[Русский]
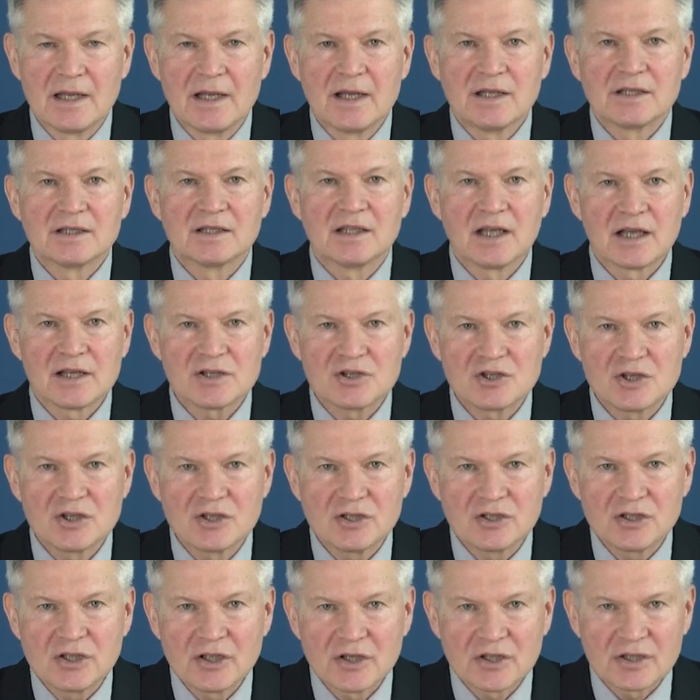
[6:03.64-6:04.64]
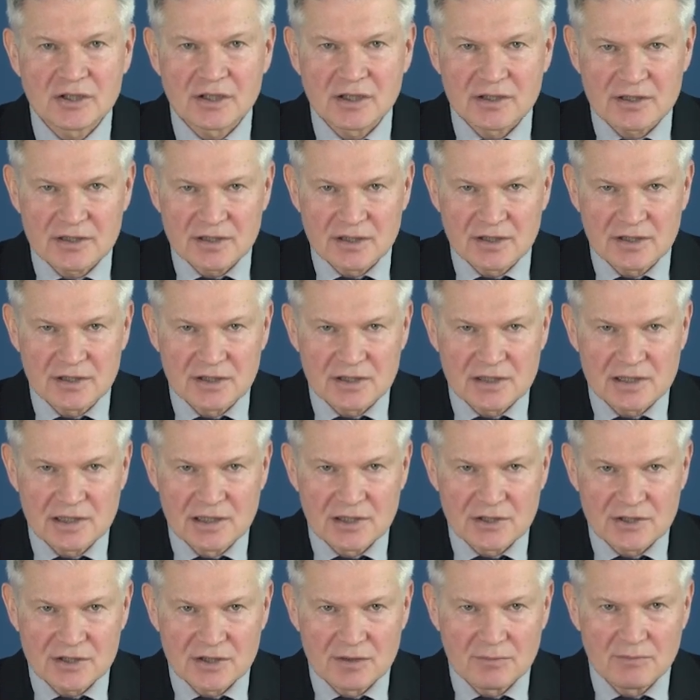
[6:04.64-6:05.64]
– до 14 с
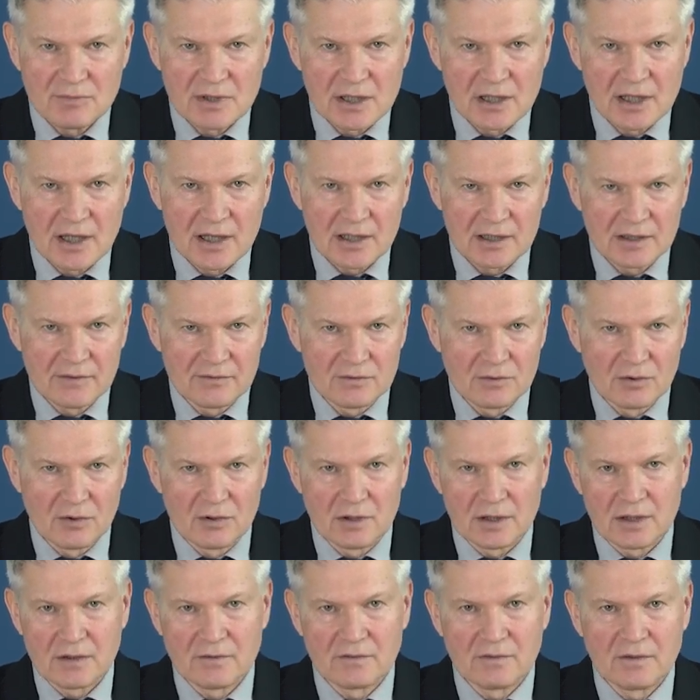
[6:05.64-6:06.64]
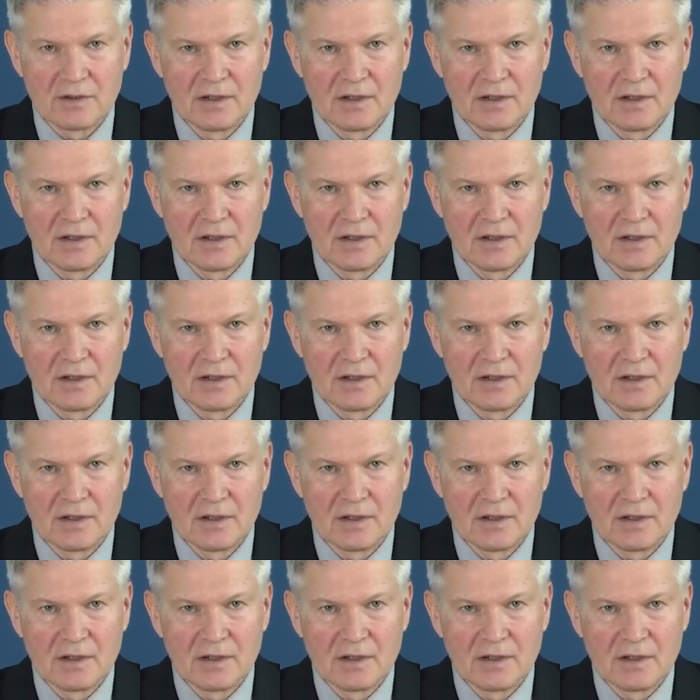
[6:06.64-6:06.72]
лишним миллиардов долларов.